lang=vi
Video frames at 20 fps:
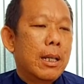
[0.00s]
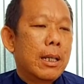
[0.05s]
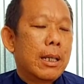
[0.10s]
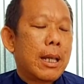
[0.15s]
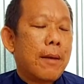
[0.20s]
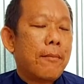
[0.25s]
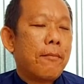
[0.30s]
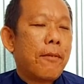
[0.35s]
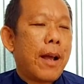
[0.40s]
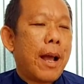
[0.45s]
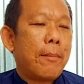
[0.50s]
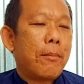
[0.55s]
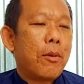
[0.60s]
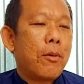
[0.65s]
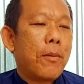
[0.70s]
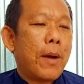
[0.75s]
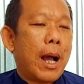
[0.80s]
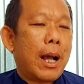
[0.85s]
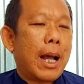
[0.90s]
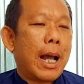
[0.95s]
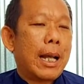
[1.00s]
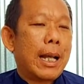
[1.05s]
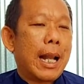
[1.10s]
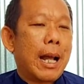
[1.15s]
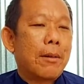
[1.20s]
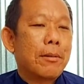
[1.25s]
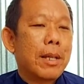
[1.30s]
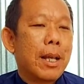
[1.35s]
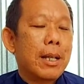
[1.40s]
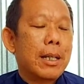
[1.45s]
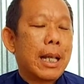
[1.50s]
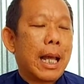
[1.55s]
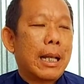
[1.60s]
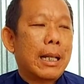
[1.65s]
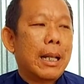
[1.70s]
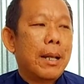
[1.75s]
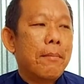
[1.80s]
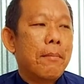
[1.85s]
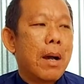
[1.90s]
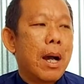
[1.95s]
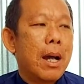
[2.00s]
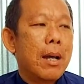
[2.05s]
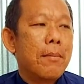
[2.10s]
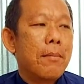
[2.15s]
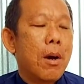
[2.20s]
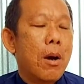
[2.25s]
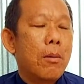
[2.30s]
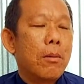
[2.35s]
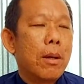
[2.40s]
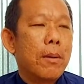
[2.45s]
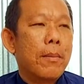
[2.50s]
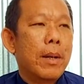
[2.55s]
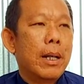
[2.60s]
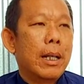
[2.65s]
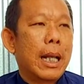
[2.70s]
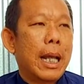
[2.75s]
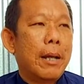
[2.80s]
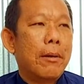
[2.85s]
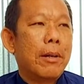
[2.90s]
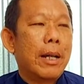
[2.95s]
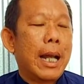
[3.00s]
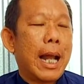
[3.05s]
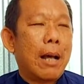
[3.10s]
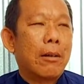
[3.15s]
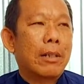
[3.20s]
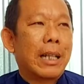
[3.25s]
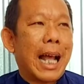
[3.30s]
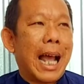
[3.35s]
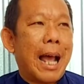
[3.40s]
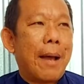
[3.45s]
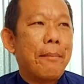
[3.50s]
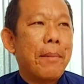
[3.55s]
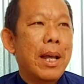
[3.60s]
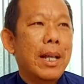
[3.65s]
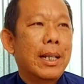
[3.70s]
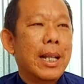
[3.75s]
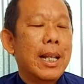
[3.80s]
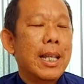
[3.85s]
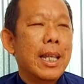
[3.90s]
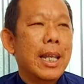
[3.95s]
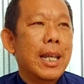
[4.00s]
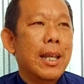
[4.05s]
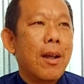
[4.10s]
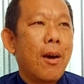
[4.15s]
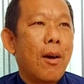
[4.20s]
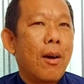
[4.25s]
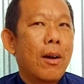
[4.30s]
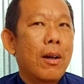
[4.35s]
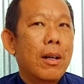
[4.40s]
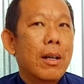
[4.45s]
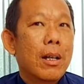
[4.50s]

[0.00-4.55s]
chánh pháp của Phật hành đạo chân chánh cái mơi mốt cái mình theo cái đạo tà mê tín dị đoan